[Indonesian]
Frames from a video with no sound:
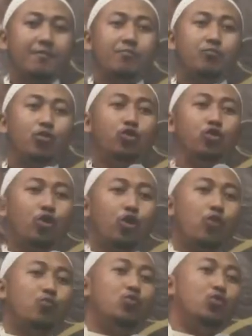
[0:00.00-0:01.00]
mun
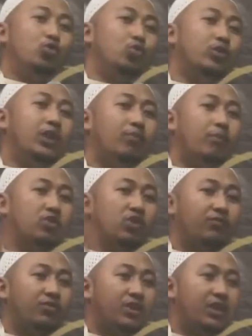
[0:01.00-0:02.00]
norok wudun Imam
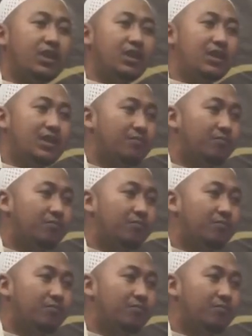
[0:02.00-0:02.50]
Syafi'i